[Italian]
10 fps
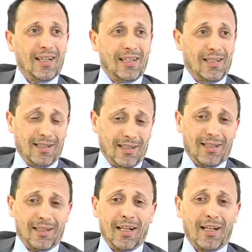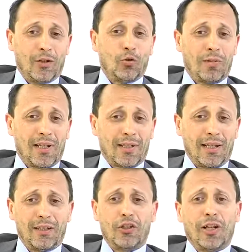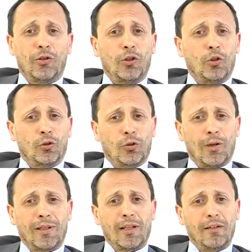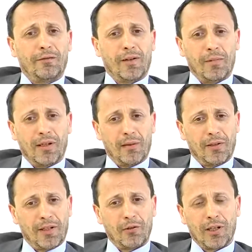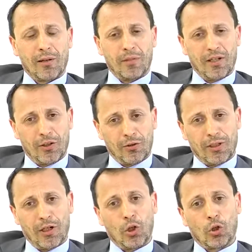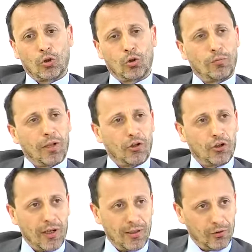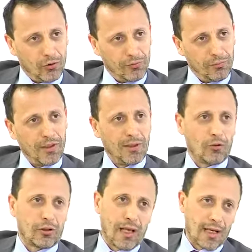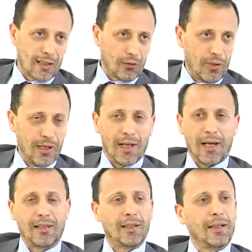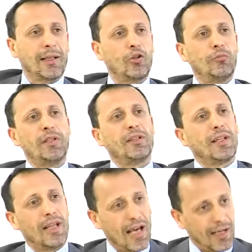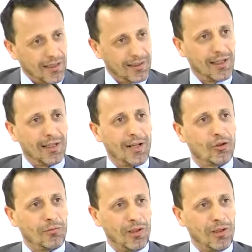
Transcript: Eh, nel 2007 ci hanno ridotto la tariffa per le prestazioni di abitazione dell'8% per riportarla a quella del decreto ministeriale dell'anno